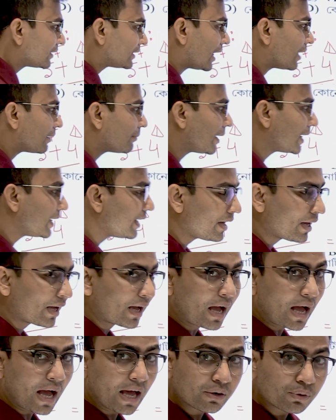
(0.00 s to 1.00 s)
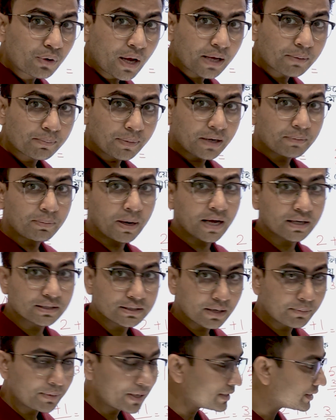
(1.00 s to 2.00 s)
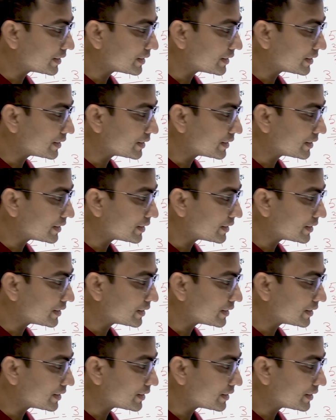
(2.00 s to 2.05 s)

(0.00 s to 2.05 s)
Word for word: তার মানে আরও একবার ভাগ যাবে